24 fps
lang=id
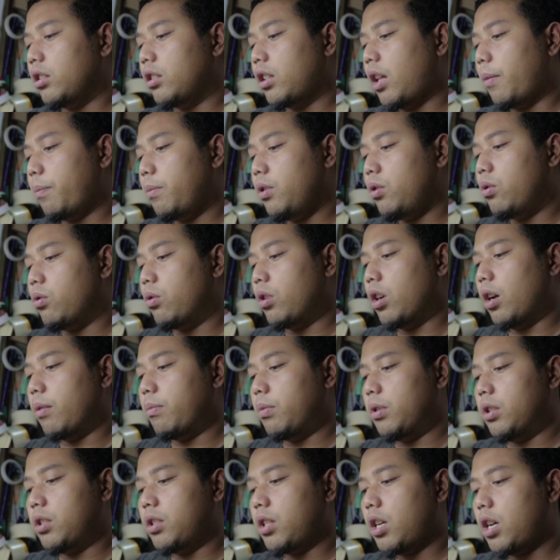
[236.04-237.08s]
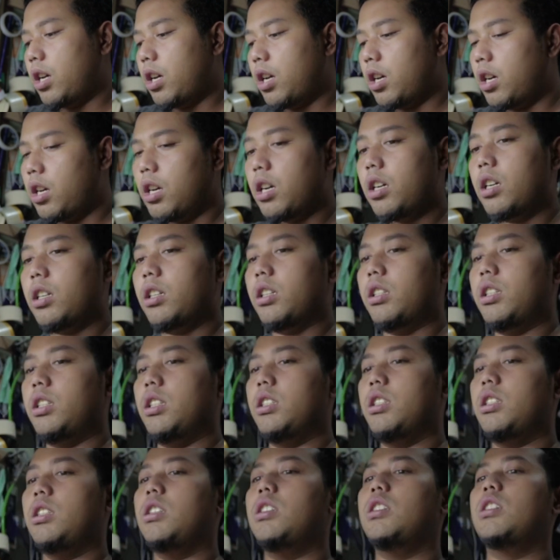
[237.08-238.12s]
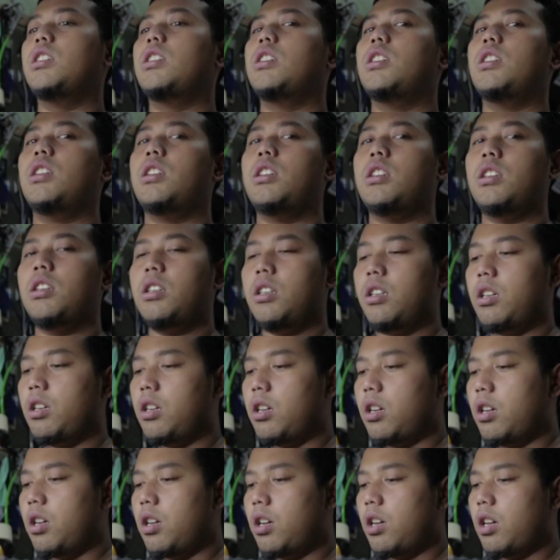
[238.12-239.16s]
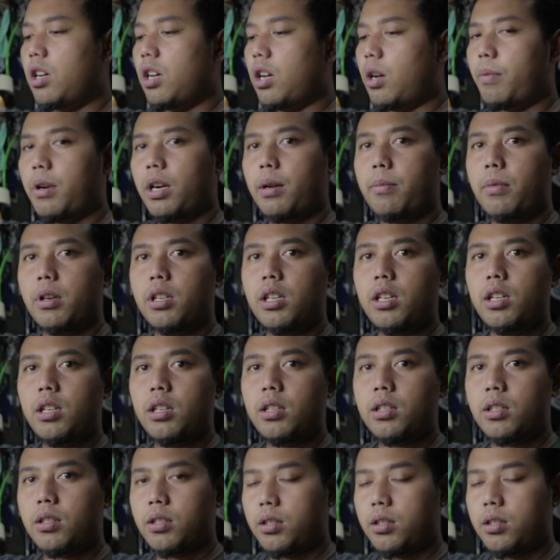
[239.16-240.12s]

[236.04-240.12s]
tapi juga bisa di apa namanya